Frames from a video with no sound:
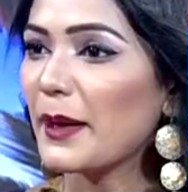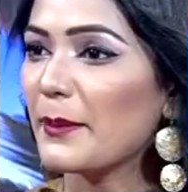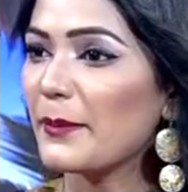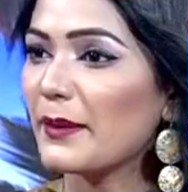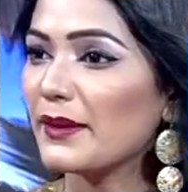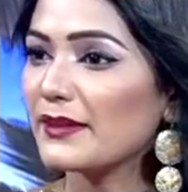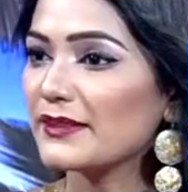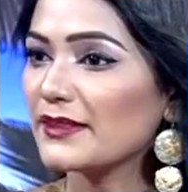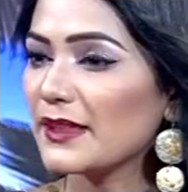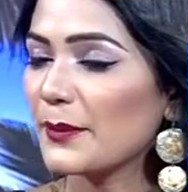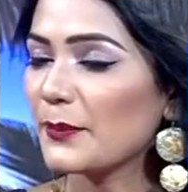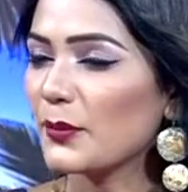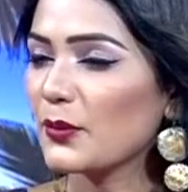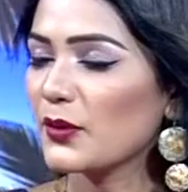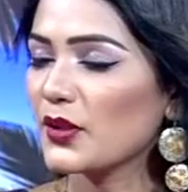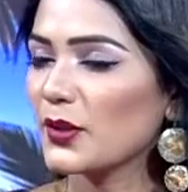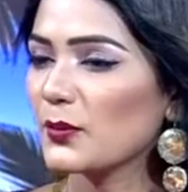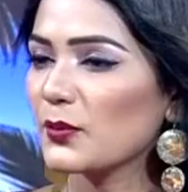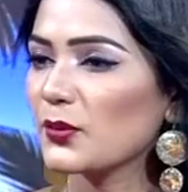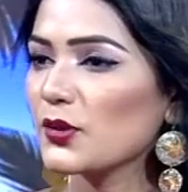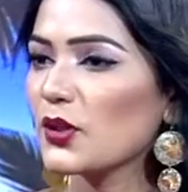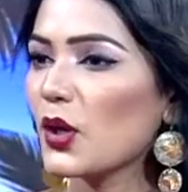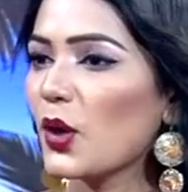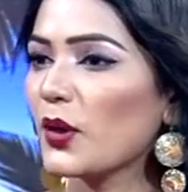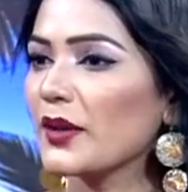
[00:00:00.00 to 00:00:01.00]
বাবার সাপোর্টটা
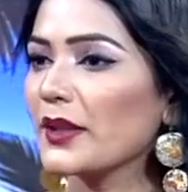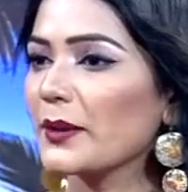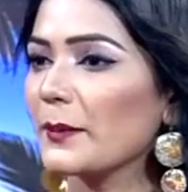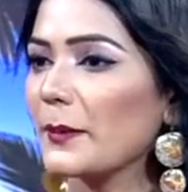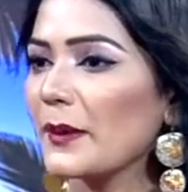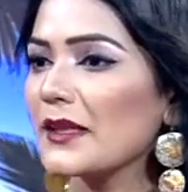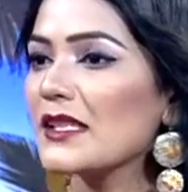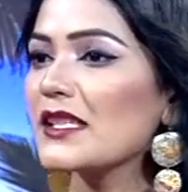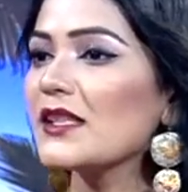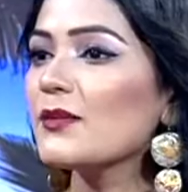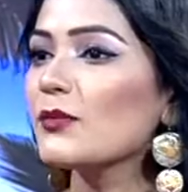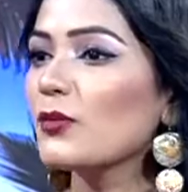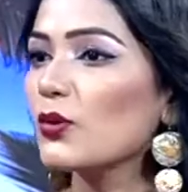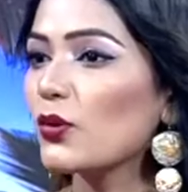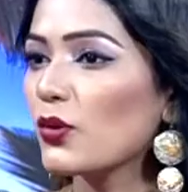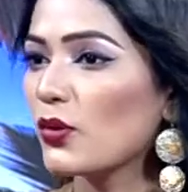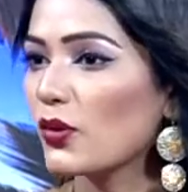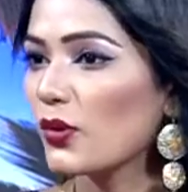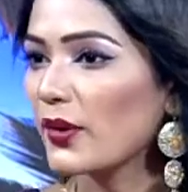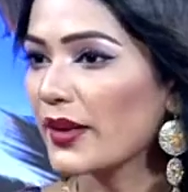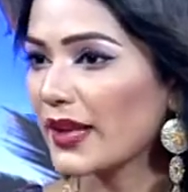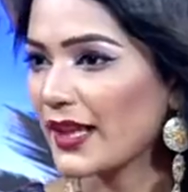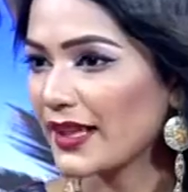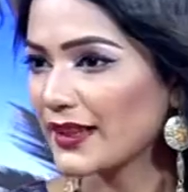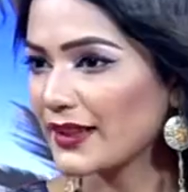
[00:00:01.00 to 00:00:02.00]
বোধহয় অনেক বেশি
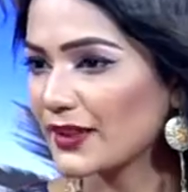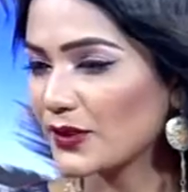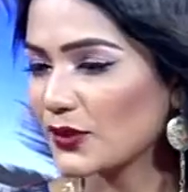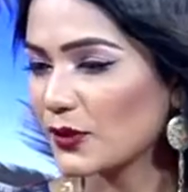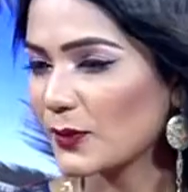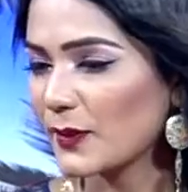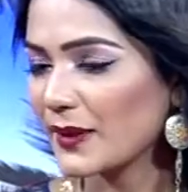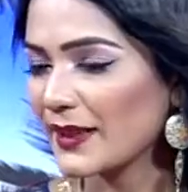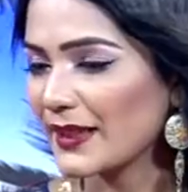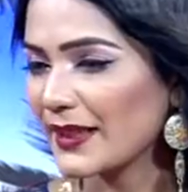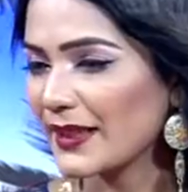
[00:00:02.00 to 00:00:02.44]
মুখ্য এখানে তোমার